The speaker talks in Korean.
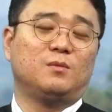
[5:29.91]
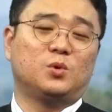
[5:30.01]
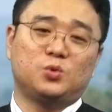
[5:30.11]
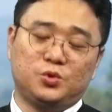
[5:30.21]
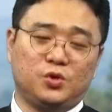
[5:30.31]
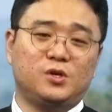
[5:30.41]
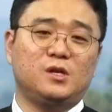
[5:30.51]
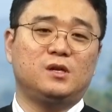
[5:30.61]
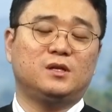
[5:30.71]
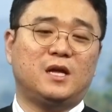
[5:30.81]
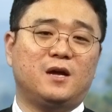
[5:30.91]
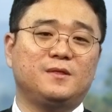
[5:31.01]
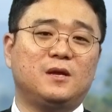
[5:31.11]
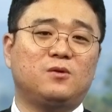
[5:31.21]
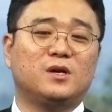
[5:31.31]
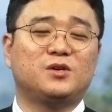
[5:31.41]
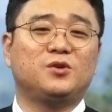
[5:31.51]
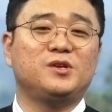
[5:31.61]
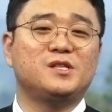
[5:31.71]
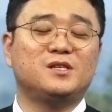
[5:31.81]
뭐 소천을 당한다거나
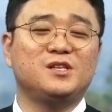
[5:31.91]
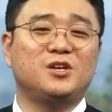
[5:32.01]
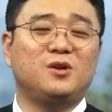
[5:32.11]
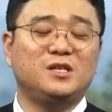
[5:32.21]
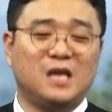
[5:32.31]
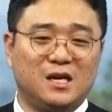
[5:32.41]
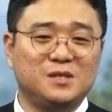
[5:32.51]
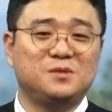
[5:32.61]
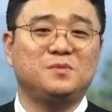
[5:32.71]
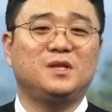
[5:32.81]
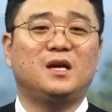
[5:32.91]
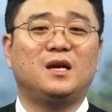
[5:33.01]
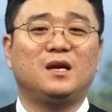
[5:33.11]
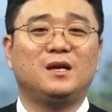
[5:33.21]
그런 일들은 일어나지 않았습니다.